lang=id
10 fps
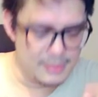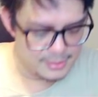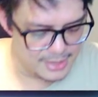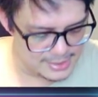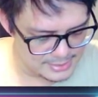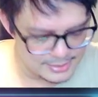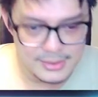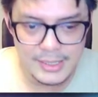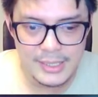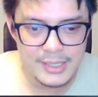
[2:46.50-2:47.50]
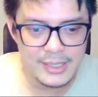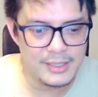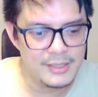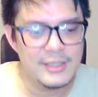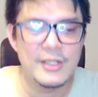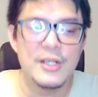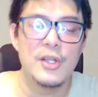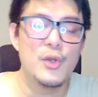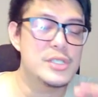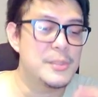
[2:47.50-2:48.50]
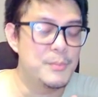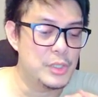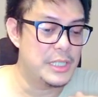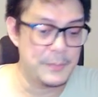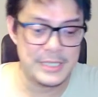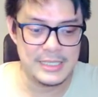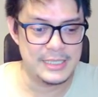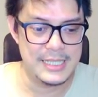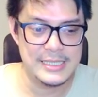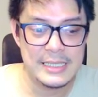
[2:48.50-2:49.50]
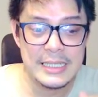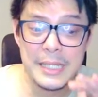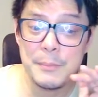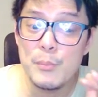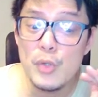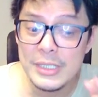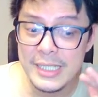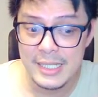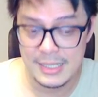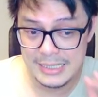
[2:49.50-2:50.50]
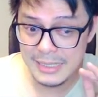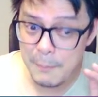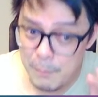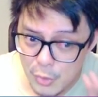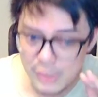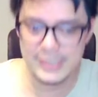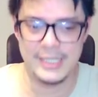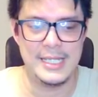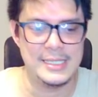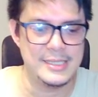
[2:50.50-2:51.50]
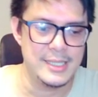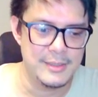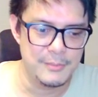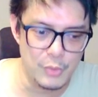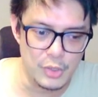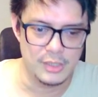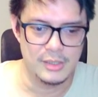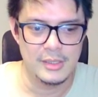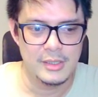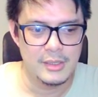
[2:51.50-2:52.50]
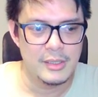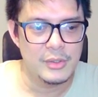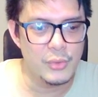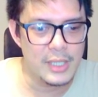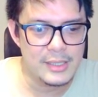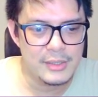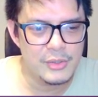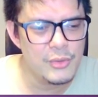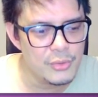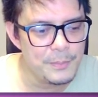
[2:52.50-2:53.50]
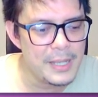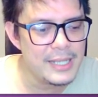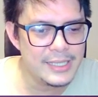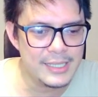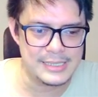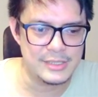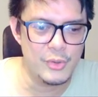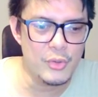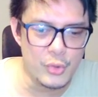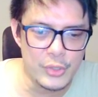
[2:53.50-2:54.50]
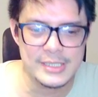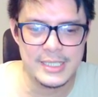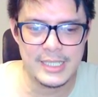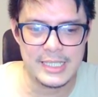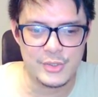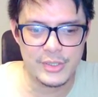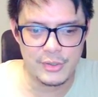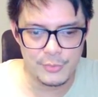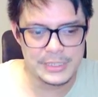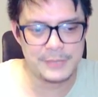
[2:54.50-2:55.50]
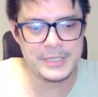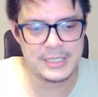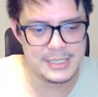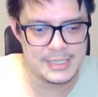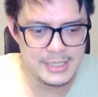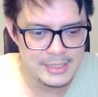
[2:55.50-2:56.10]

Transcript: guys lo sebut dia penyanyi guys lihat moodnya moodnya guys ya mood tuh kan gue gue panik guys gue grogi sendiri guys sorry gue pencet pencet guys ya